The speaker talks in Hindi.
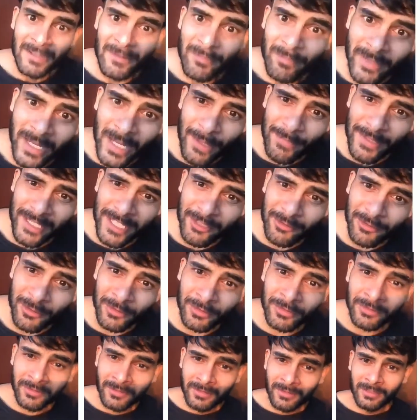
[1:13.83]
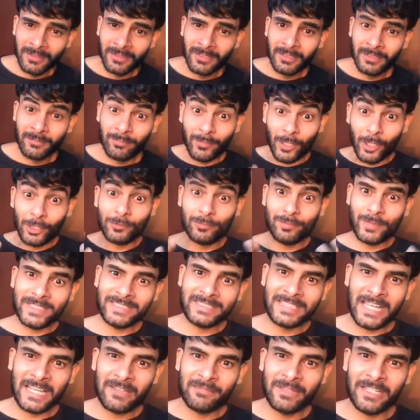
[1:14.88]
मैं अमीर हूँ बहुत
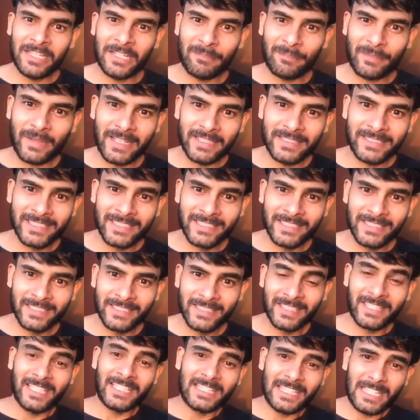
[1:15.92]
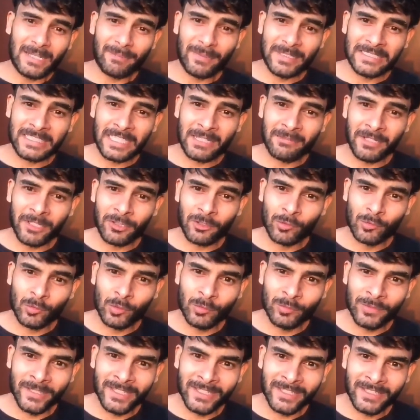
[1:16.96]
पैसा है मेरे पास कितना पैसा मारू
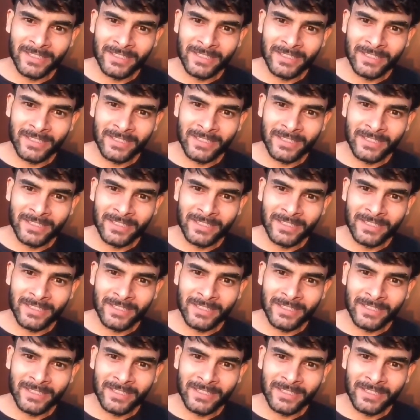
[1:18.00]
हूँ मैं